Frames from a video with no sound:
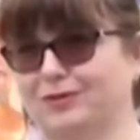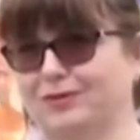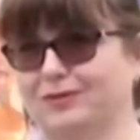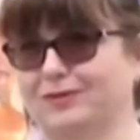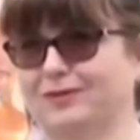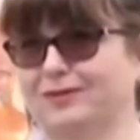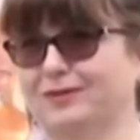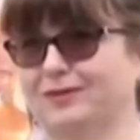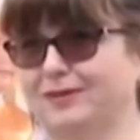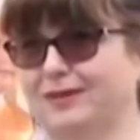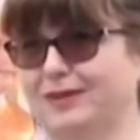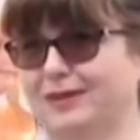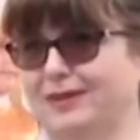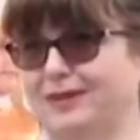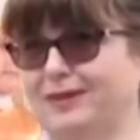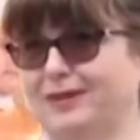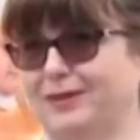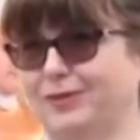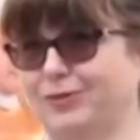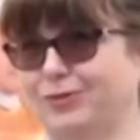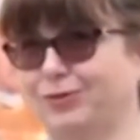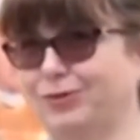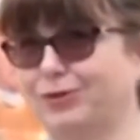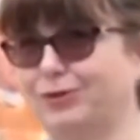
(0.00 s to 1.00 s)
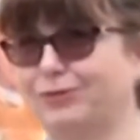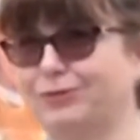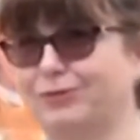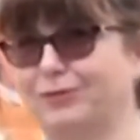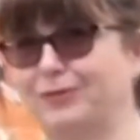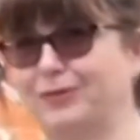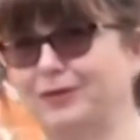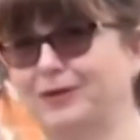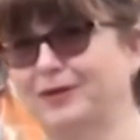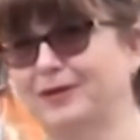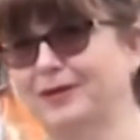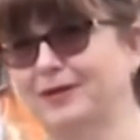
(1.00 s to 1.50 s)
э, за
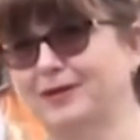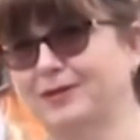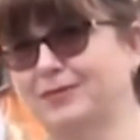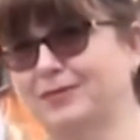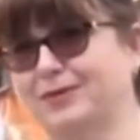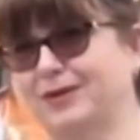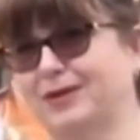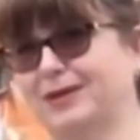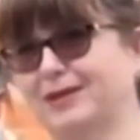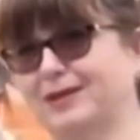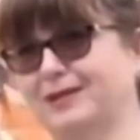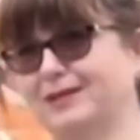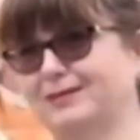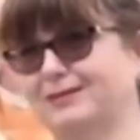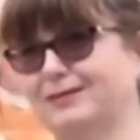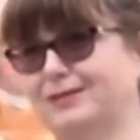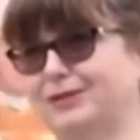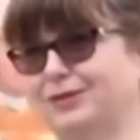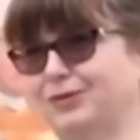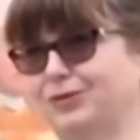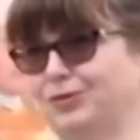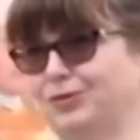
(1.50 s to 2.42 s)
хореографами показывать